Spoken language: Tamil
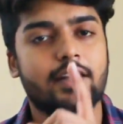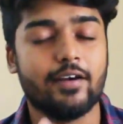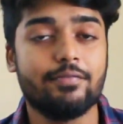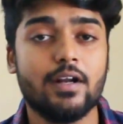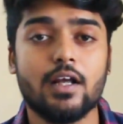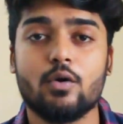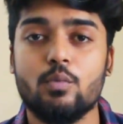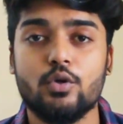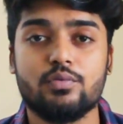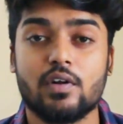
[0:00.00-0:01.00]
டெஃபினட்டாக
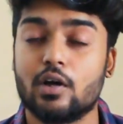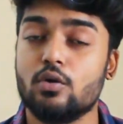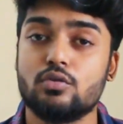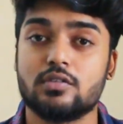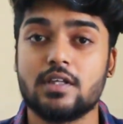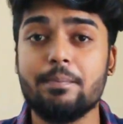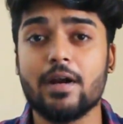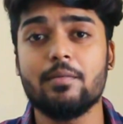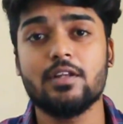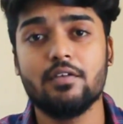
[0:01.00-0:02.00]
ரொம்ப யூஸ்ஃபுல்லாக இருக்கும் ஸோ
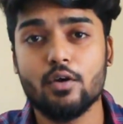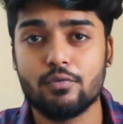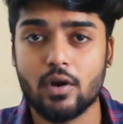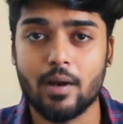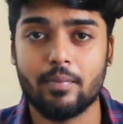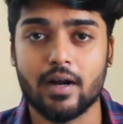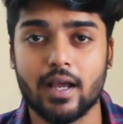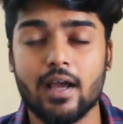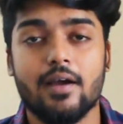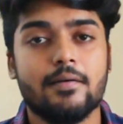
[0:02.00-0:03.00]
ஸ்கிப் பண்ணாமல் இந்த வீடியோ ஃபுல்லாக
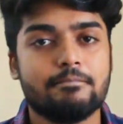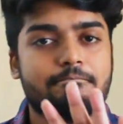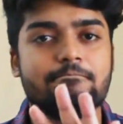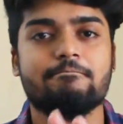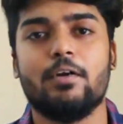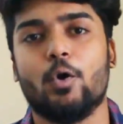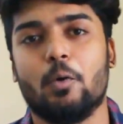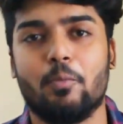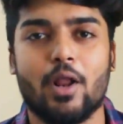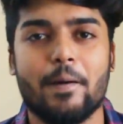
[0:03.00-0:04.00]
பாருங்கள்
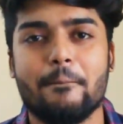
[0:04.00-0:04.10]
வீடியோவில் போகலாம்